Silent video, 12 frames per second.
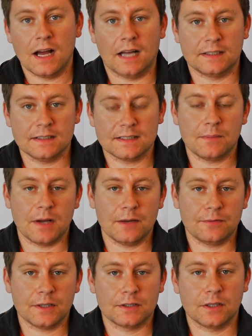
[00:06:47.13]
a ten sam
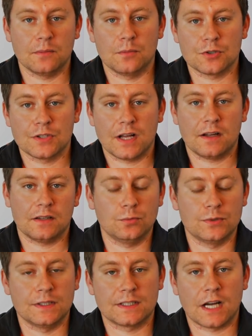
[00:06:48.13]
efekt można
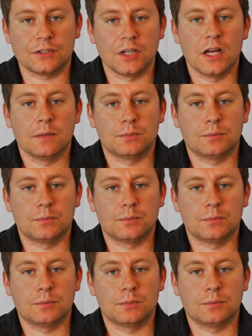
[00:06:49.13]
uzyskać